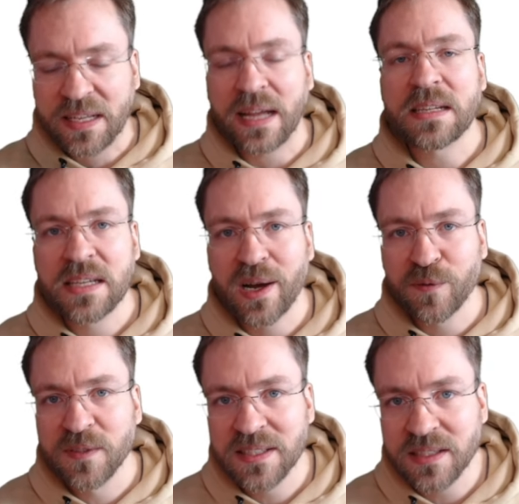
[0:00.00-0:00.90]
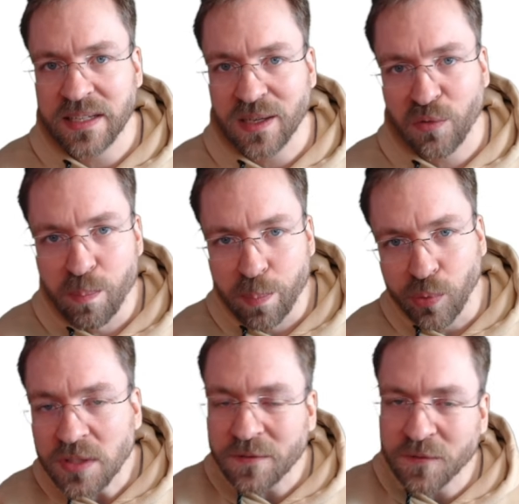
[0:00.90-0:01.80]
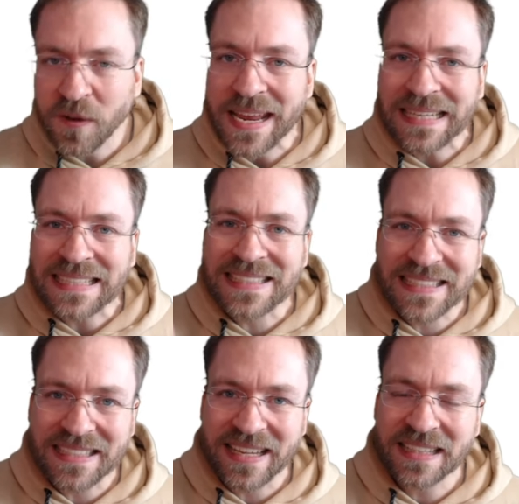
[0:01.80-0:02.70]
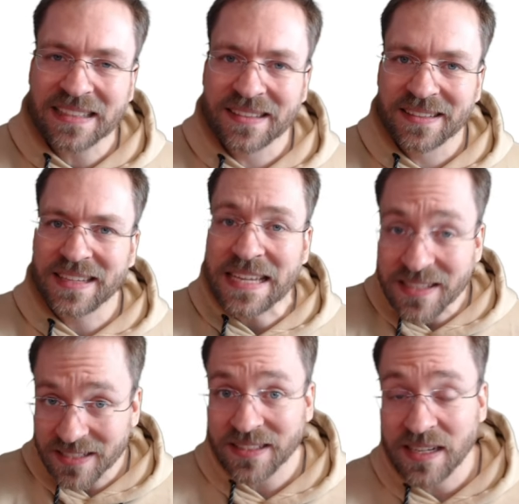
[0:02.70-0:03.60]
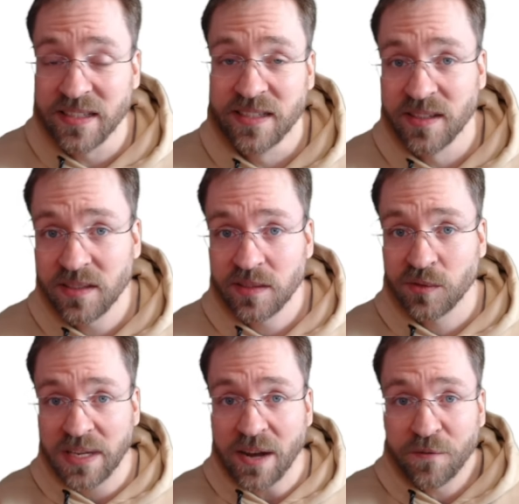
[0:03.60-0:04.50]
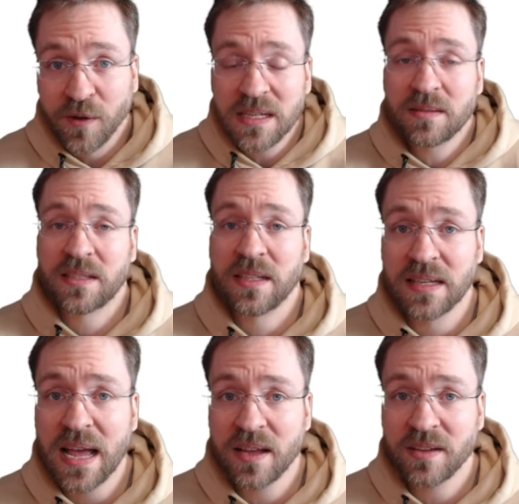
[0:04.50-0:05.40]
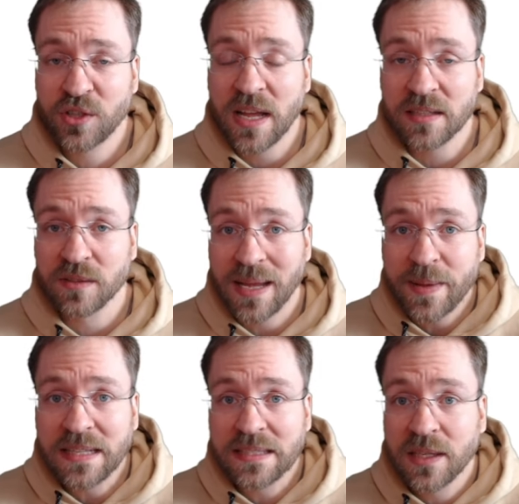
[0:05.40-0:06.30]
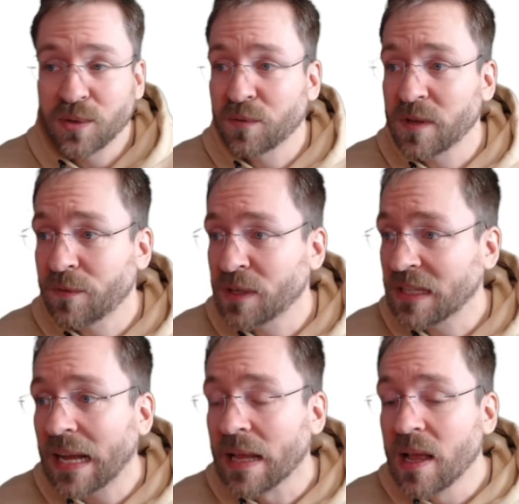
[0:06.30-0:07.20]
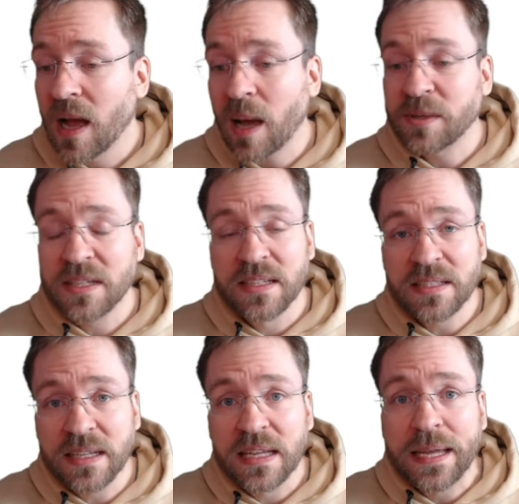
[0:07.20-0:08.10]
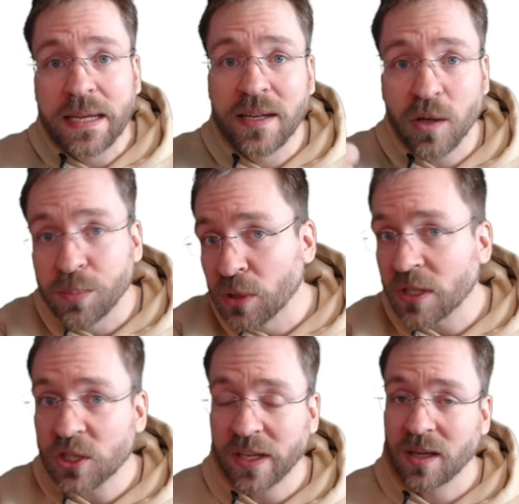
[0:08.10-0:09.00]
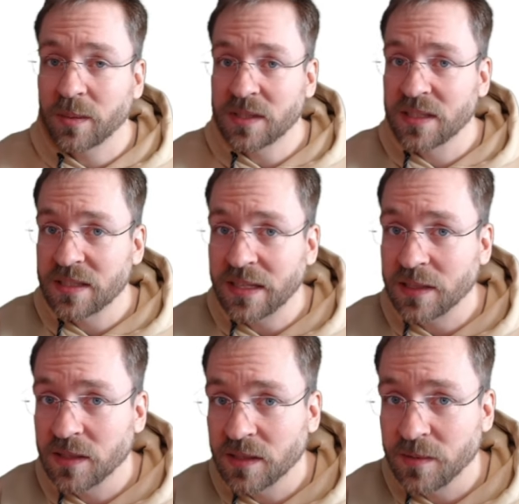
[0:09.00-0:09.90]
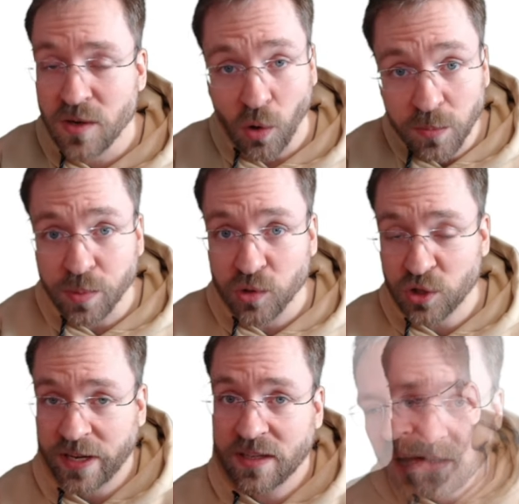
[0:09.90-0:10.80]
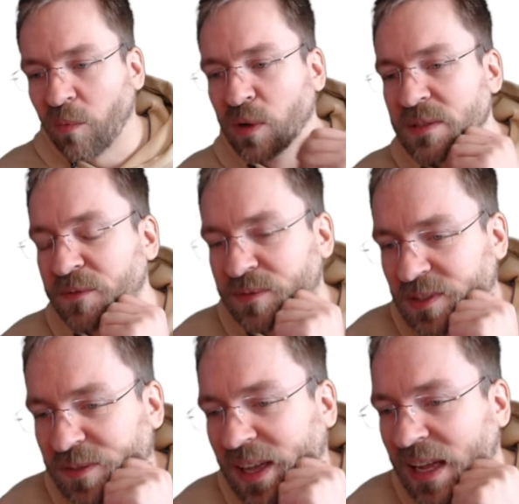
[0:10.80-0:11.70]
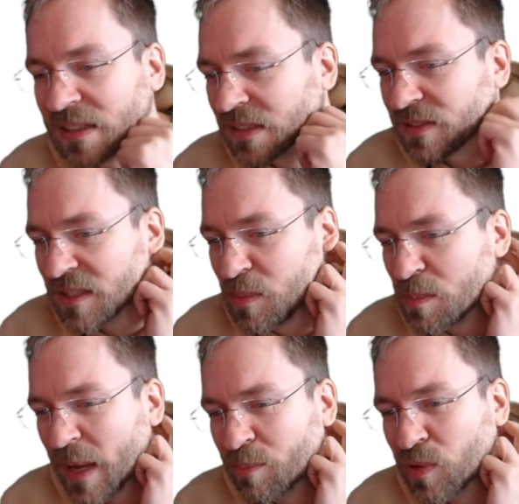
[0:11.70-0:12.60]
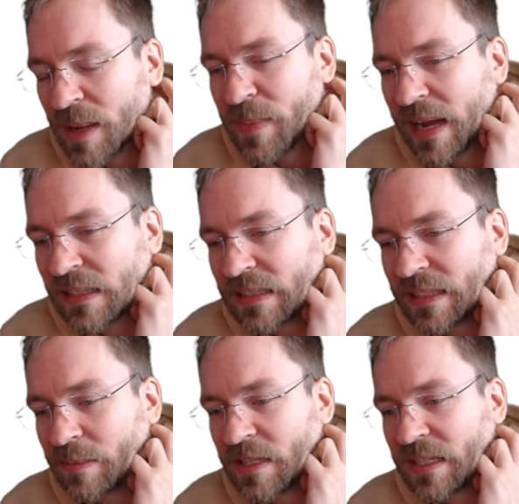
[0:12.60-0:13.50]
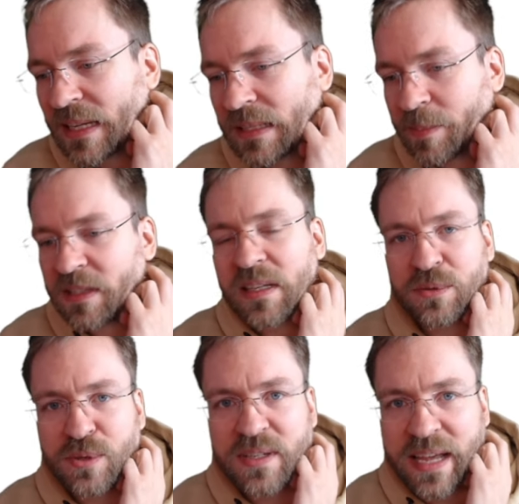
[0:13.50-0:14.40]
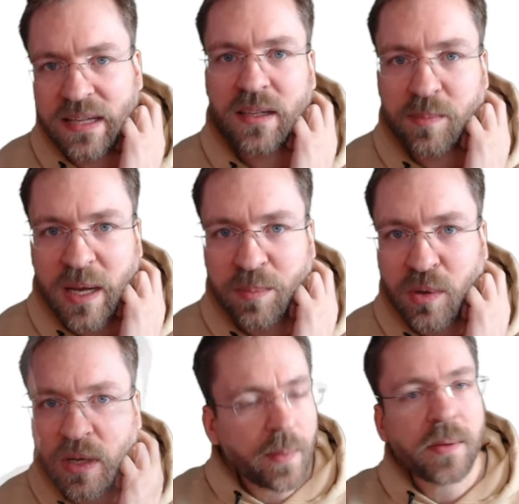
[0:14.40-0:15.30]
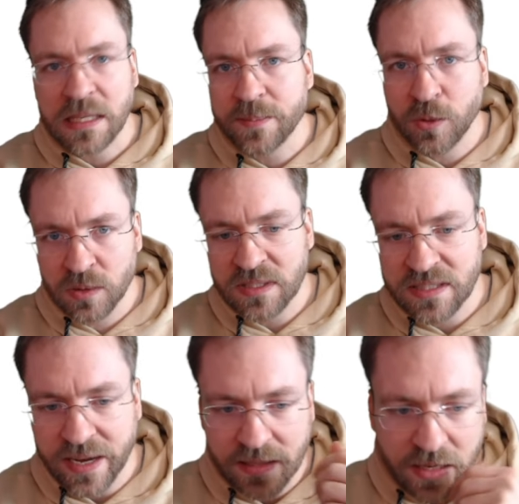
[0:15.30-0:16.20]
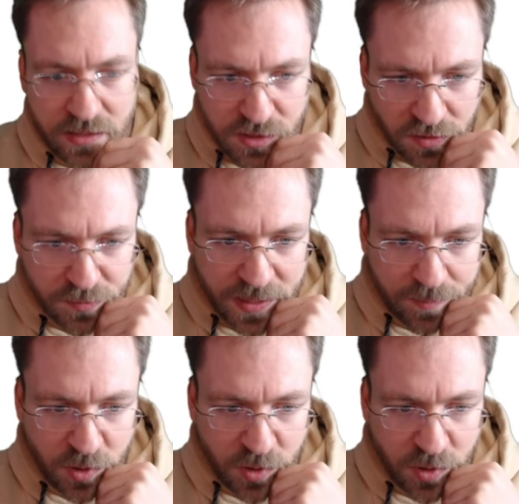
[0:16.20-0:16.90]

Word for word: Kann ich hier auf einen Stick, auf einen bootfähigen Stick installieren und dann von dem Stick äh, starten. Und dabei ist es natürlich völlig egal, ob ich den Stick in den Computer stecke, ob ich den Stick in eine Notebook stecke. Obwohl es die Frage ist, was mit MacBook M1, an den habe ich nicht gedacht. Ich habe jetzt natürlich einen älteren MacBook. Aber jetzt mal kurz gezeigt. Also die Software.